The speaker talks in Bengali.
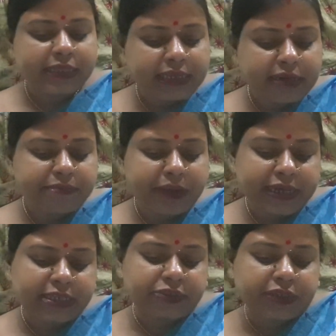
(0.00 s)
তিন
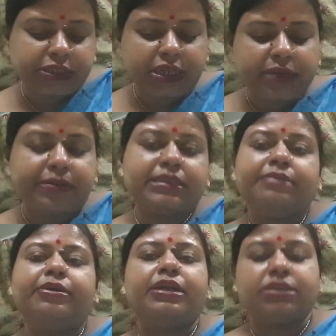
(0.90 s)
পায়ে ছুটে চলে মাথা
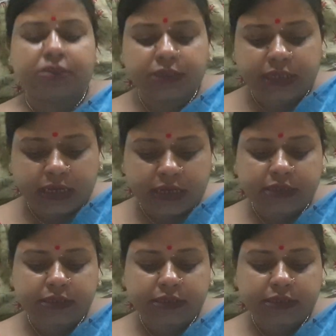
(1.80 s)
ভরা সংখ্যা